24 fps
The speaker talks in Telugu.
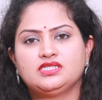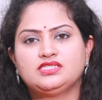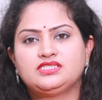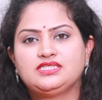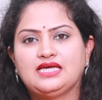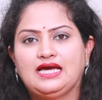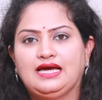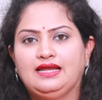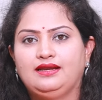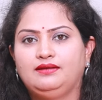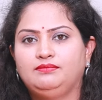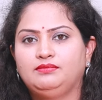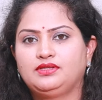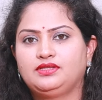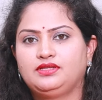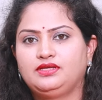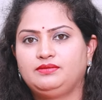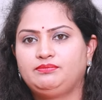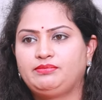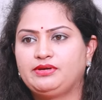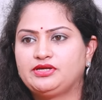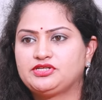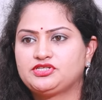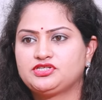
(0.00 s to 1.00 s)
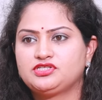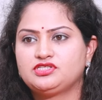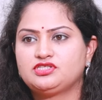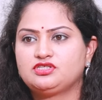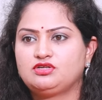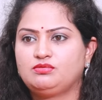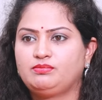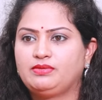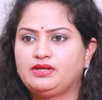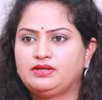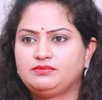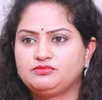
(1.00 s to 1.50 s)
సో చాలా మంది
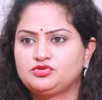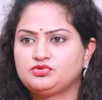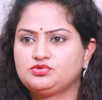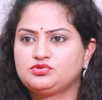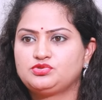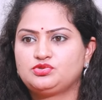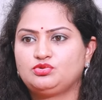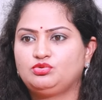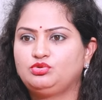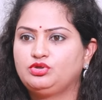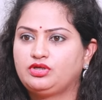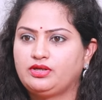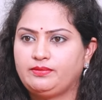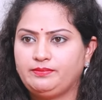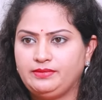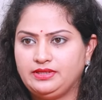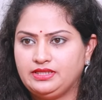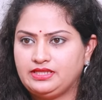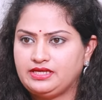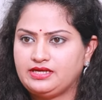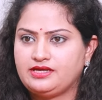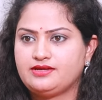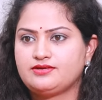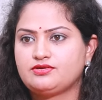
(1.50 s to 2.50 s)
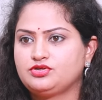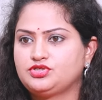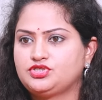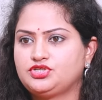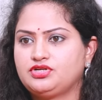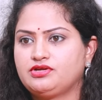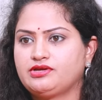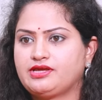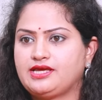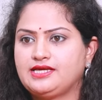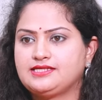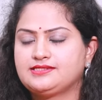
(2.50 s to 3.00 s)
పేషెంట్స్ని మనం చూస్తూ ఉంటాం మీ దగ్గరకు
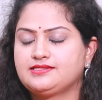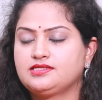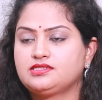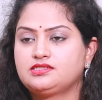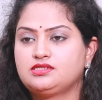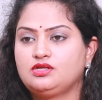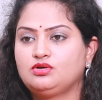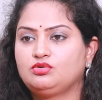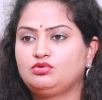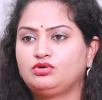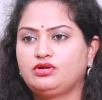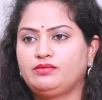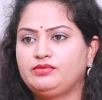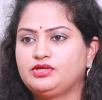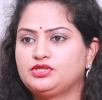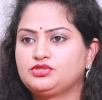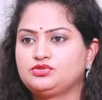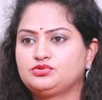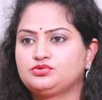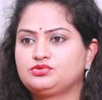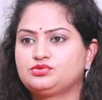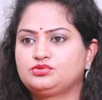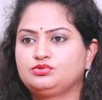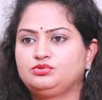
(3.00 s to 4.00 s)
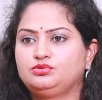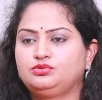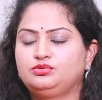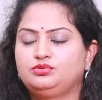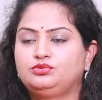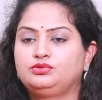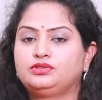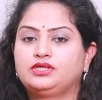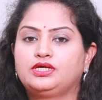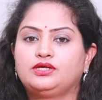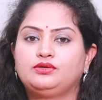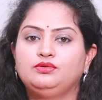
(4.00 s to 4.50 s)
వచ్చిన కేసెస్లో కూడా మీరు చూస్తూ
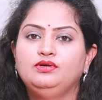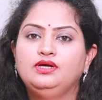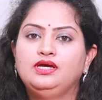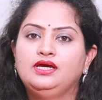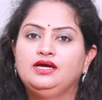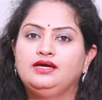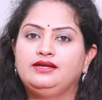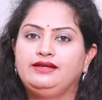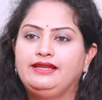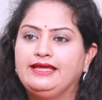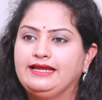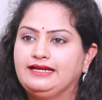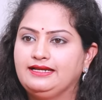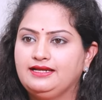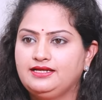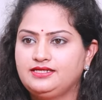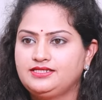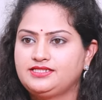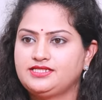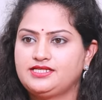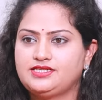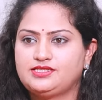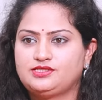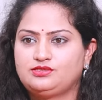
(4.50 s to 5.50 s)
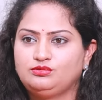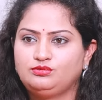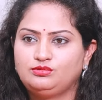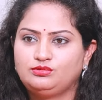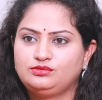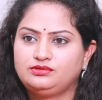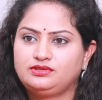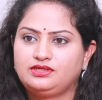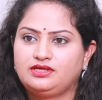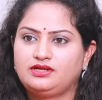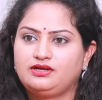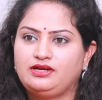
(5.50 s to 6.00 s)
ఉంటారు నెగ్లెక్ట్ చేస్తూ
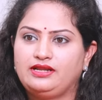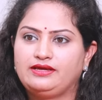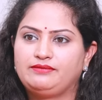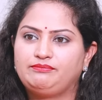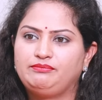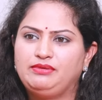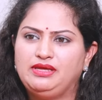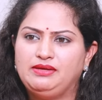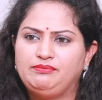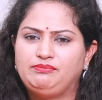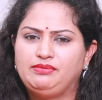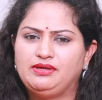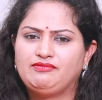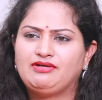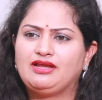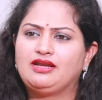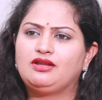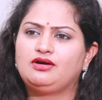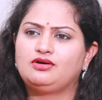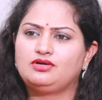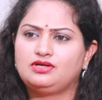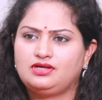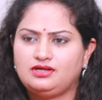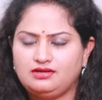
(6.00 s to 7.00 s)
ఉంటారు లైక్ బీపీ వల్ల